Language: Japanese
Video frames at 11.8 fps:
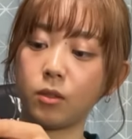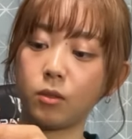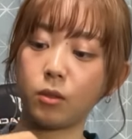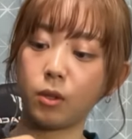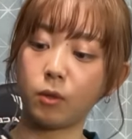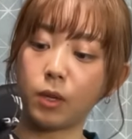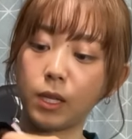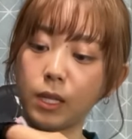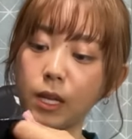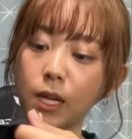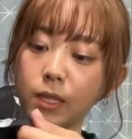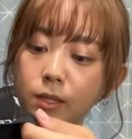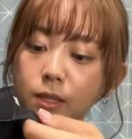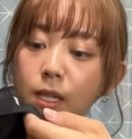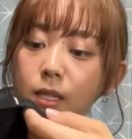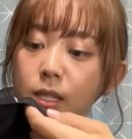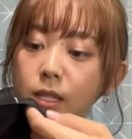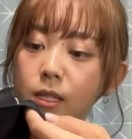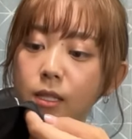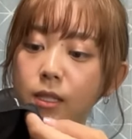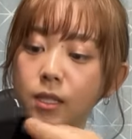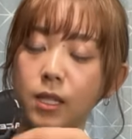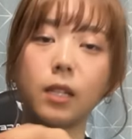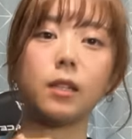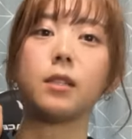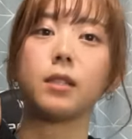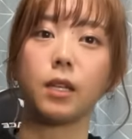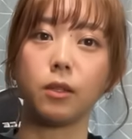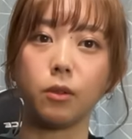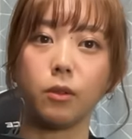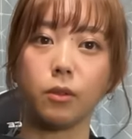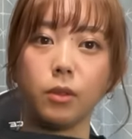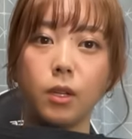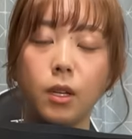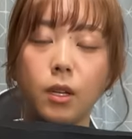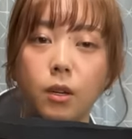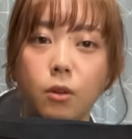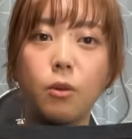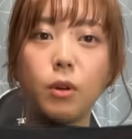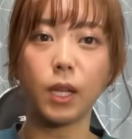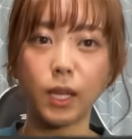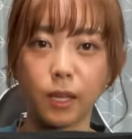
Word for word: これはね、厚手にしたんですけど、これ、